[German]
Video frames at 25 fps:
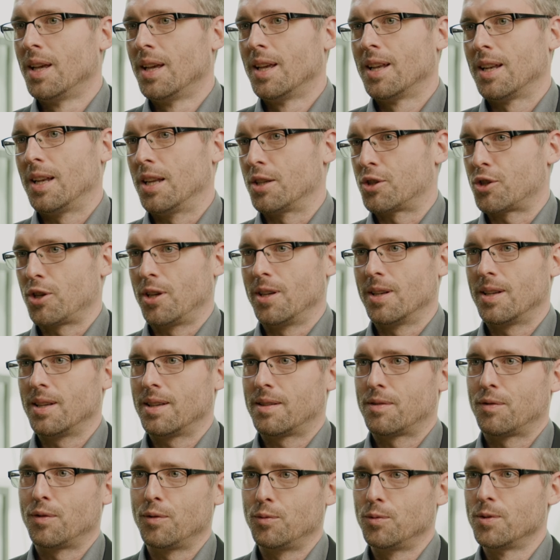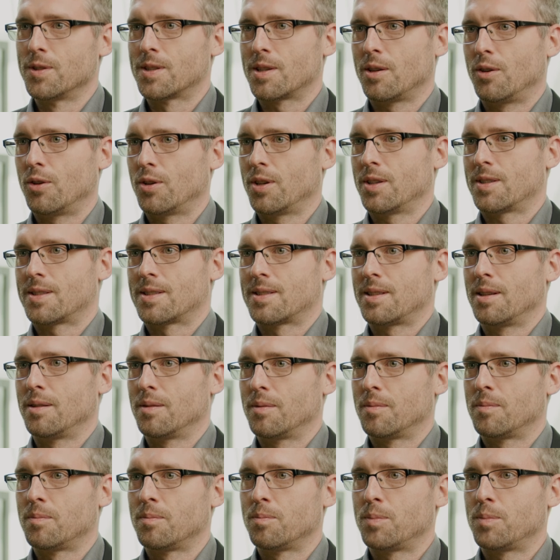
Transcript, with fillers: letztendlich für uns auch jetzt den